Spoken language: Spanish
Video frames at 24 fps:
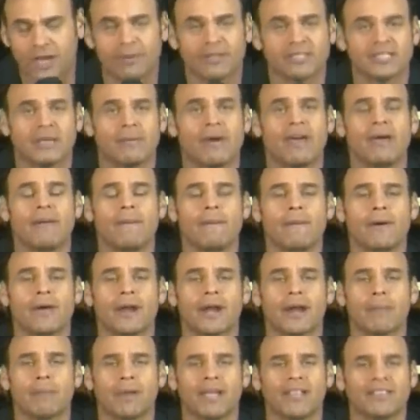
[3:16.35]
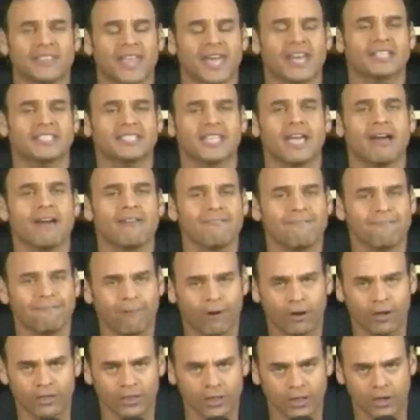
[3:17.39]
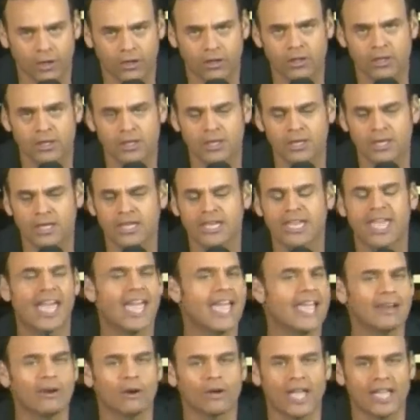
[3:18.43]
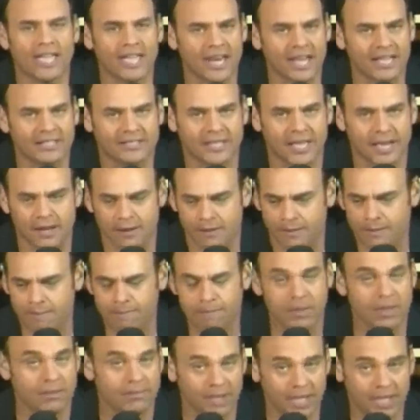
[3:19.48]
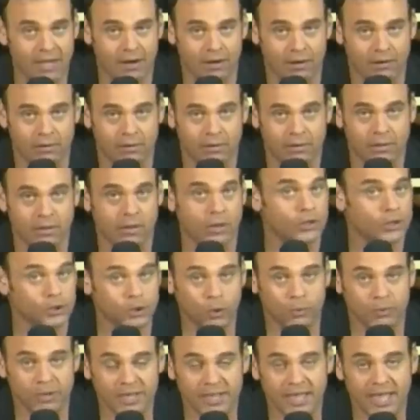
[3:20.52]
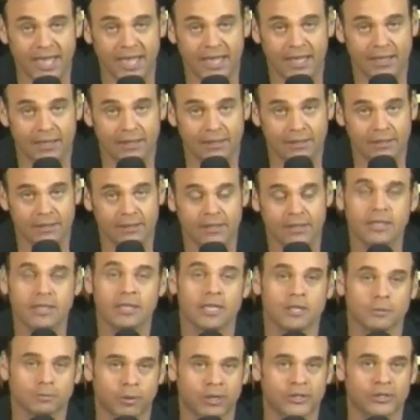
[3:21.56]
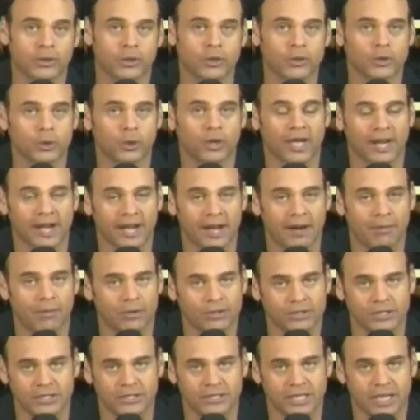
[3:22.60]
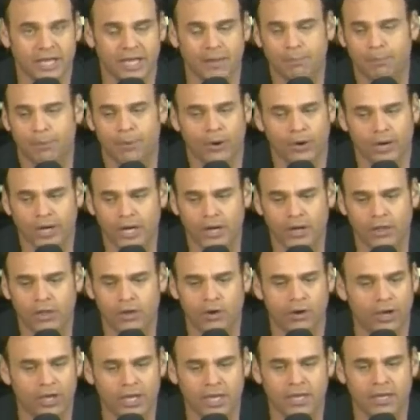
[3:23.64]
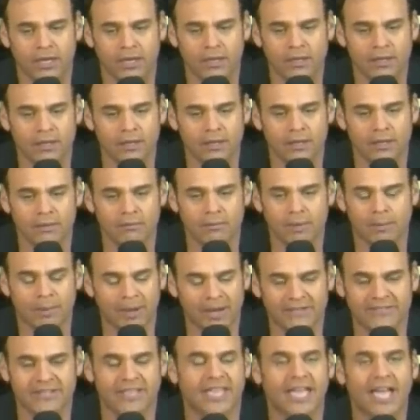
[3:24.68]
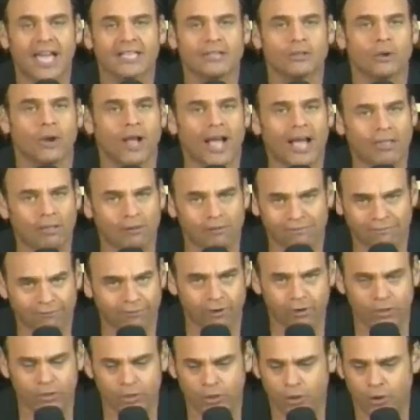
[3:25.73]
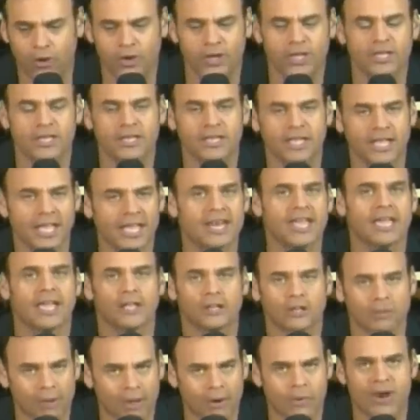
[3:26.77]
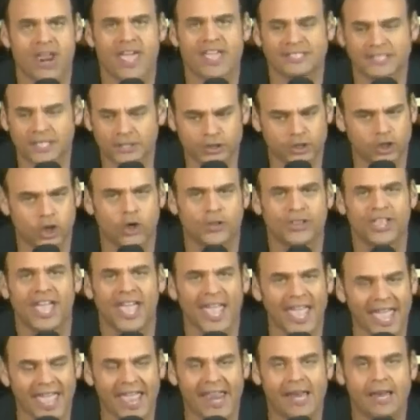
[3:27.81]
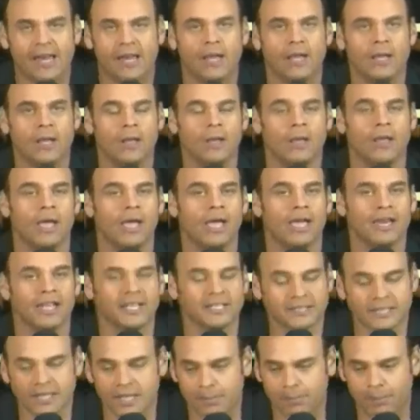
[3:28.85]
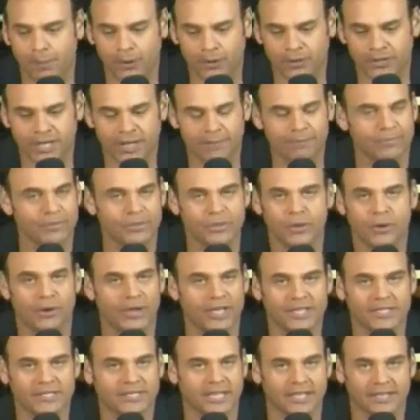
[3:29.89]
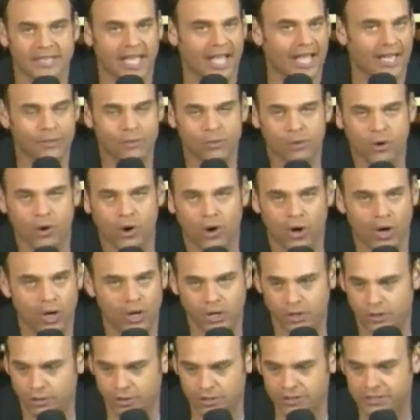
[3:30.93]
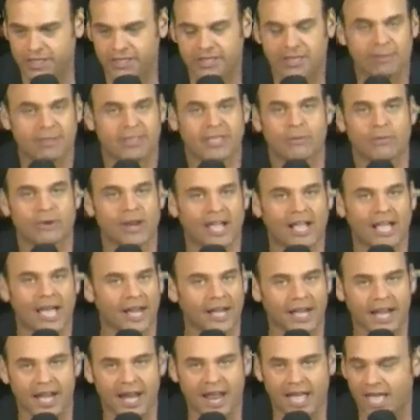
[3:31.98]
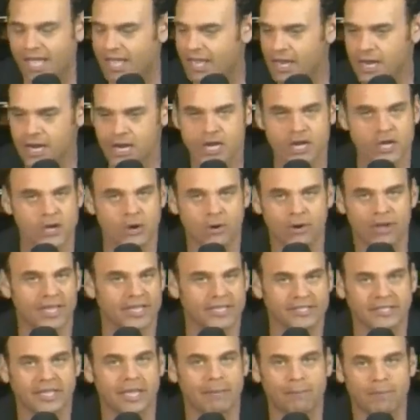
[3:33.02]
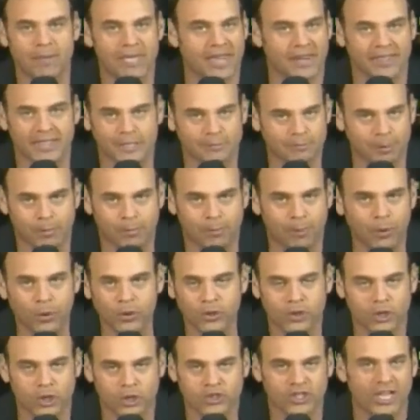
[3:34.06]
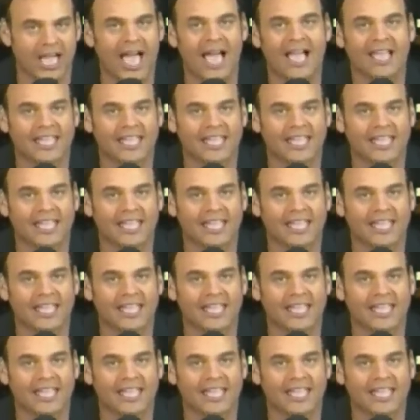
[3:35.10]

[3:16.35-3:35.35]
Chávez debe replantearse a fondo qué es lo que quiere hacer, primero con su vida y después con su carrera boxística, porque lo de hoy me parece que ha tocado fondo. Hoy tiene que tomar una decisión. Él, en este deporte, no es que te hagan un gol, no es que te metan una carrera, no es que pierdas por puntos.